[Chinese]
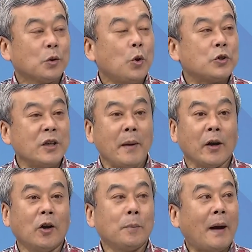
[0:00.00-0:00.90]
过去美
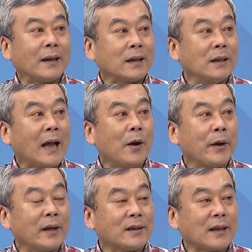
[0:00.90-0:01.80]
国把格达
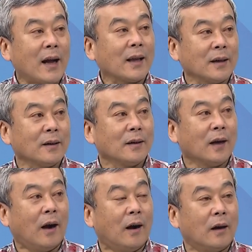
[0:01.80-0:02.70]
会杀了，
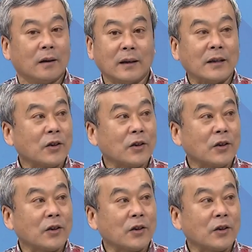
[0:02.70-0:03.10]
哦，那时